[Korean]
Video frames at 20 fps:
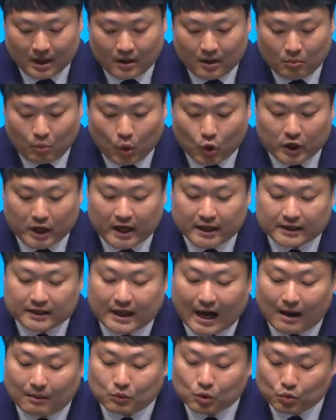보기에는
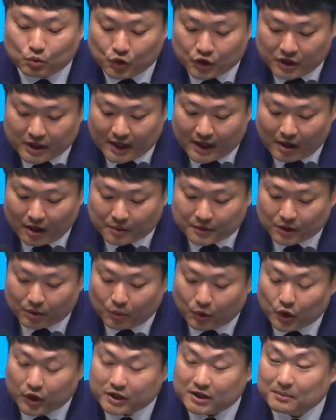아무 문제가 없어
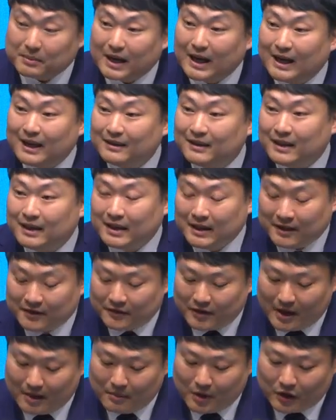보이지만
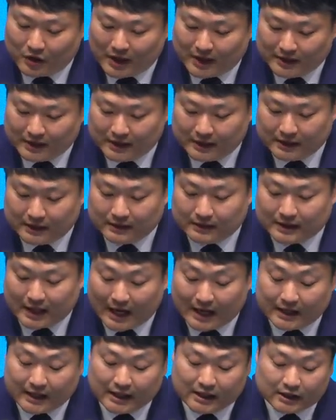내면에는
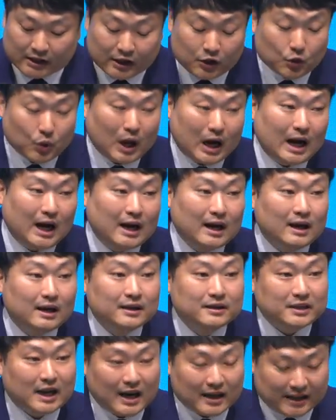자기 의와
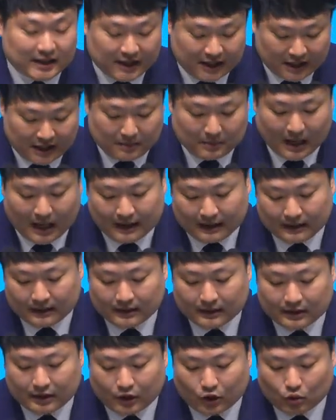자기 기만,
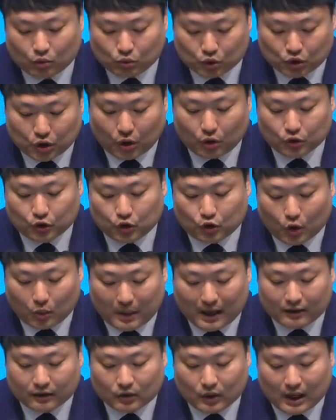그리고 무서운
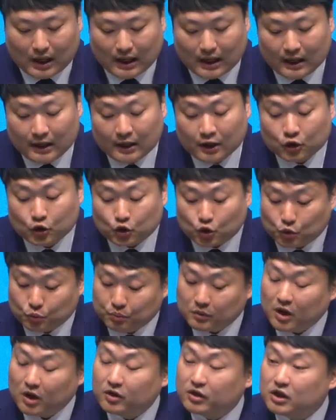교만과
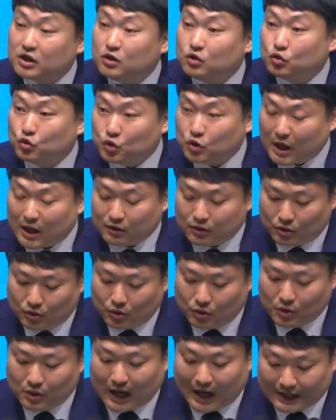숨겨진
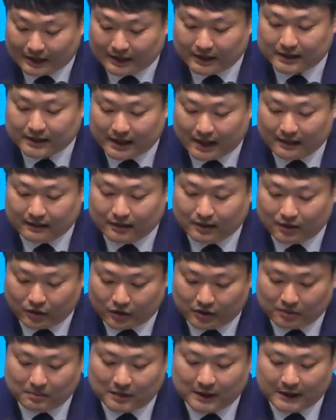우상으로 가득 찬
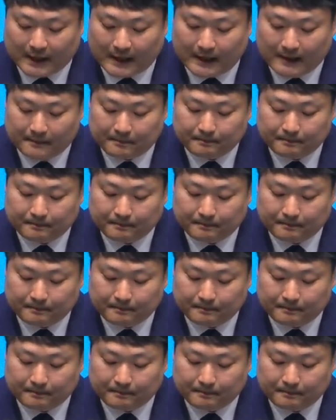것입니다.